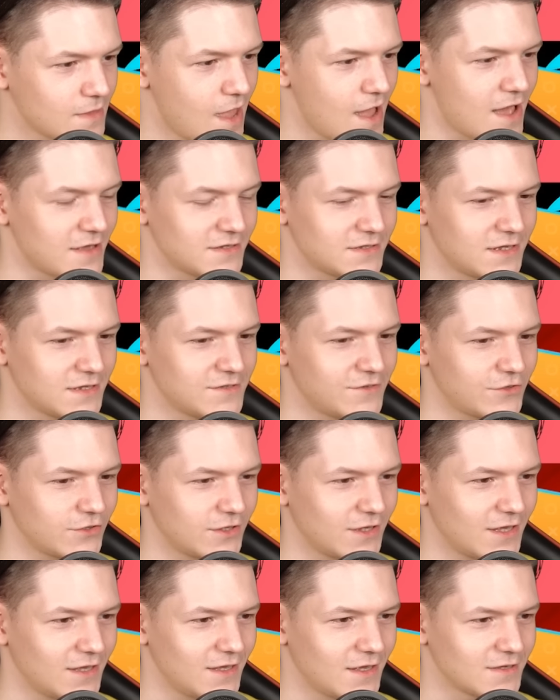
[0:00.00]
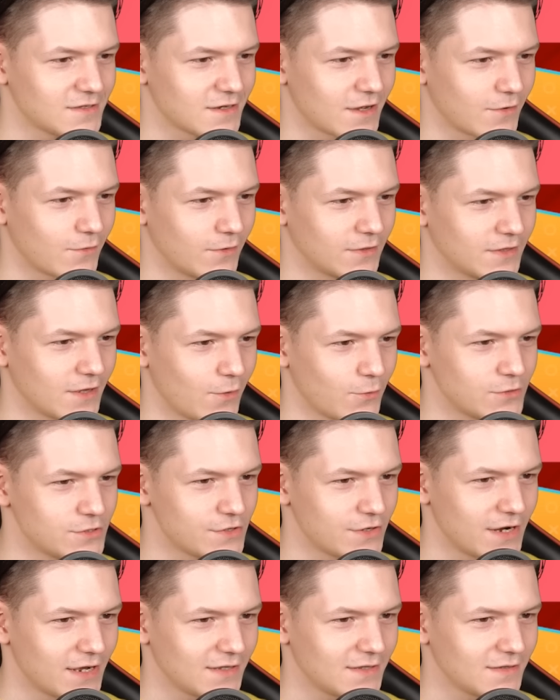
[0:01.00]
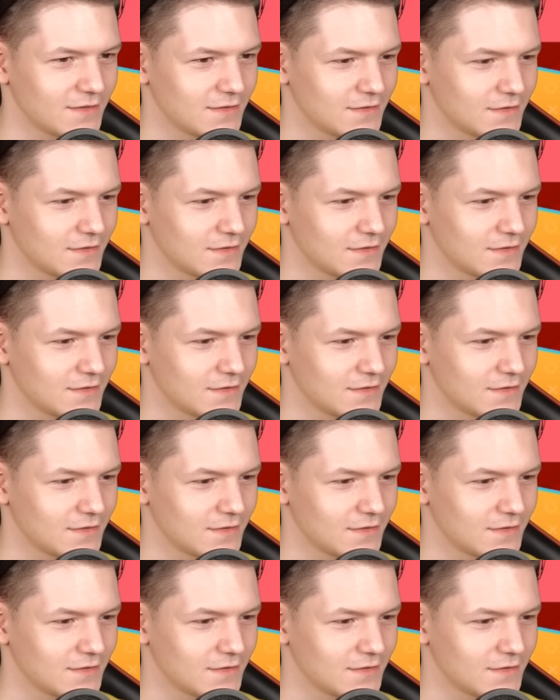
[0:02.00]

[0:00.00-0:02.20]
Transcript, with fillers: А, здесь все-таки есть какой-то аудиоряд.